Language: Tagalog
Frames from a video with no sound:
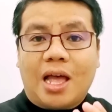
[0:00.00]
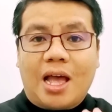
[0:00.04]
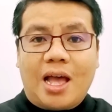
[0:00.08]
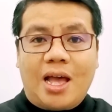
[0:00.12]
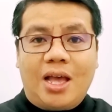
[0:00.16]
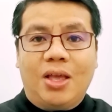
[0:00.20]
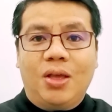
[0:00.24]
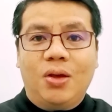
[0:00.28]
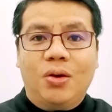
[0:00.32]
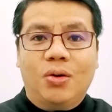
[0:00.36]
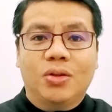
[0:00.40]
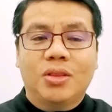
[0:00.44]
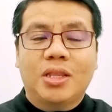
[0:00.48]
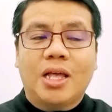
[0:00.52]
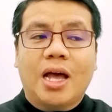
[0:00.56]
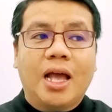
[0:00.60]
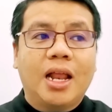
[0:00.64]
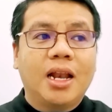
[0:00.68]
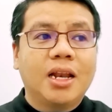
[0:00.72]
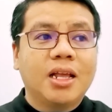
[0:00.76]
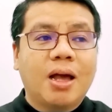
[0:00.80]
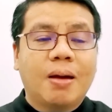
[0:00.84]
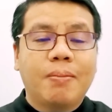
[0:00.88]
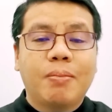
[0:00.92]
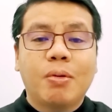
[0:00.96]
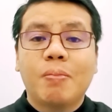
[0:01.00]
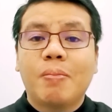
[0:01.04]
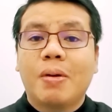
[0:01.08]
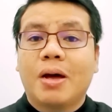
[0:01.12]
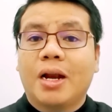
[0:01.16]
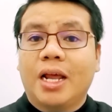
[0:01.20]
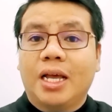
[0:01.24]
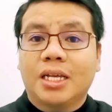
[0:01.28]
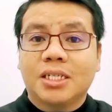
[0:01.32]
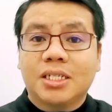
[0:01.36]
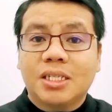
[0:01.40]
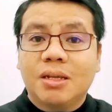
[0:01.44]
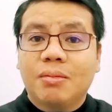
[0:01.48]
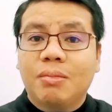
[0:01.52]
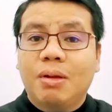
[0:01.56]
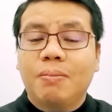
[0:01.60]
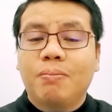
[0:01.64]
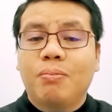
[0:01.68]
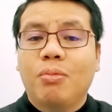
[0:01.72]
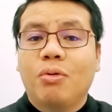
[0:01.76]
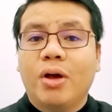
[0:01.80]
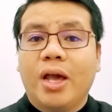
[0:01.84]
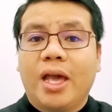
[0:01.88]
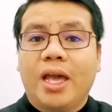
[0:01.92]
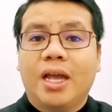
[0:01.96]
tayo. Dahil nga po parehas
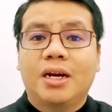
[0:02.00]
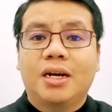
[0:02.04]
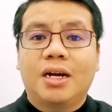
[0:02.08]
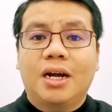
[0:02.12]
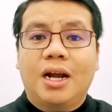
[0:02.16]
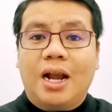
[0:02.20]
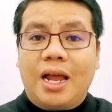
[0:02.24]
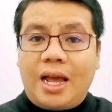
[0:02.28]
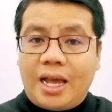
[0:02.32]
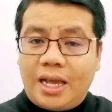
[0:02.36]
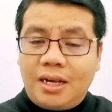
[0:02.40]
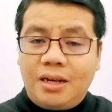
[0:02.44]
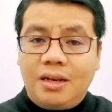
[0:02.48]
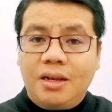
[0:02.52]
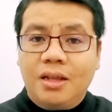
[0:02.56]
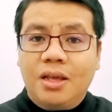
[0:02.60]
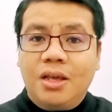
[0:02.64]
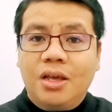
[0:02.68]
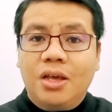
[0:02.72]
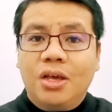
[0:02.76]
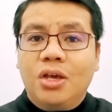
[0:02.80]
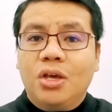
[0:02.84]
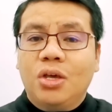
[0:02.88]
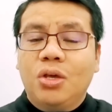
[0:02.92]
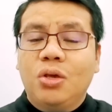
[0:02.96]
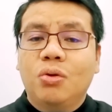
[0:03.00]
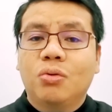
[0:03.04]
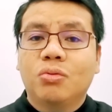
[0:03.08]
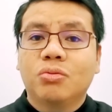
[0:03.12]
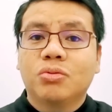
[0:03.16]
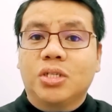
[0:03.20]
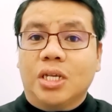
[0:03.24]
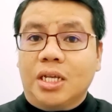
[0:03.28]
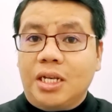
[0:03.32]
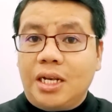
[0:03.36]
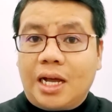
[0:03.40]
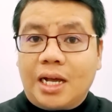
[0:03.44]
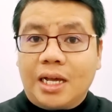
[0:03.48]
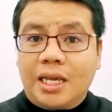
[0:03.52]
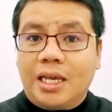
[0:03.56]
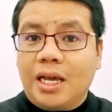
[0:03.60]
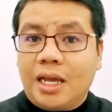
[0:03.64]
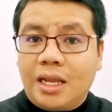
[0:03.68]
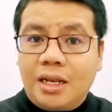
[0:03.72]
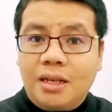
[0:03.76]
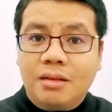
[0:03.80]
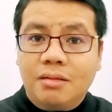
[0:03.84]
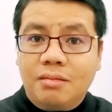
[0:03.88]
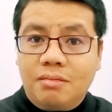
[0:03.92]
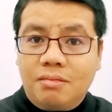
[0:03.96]
naman pong airline, yung
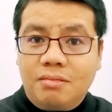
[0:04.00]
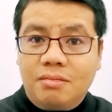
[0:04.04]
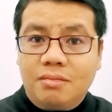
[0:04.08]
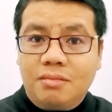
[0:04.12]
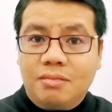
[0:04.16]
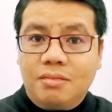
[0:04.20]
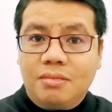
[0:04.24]
sinakyan,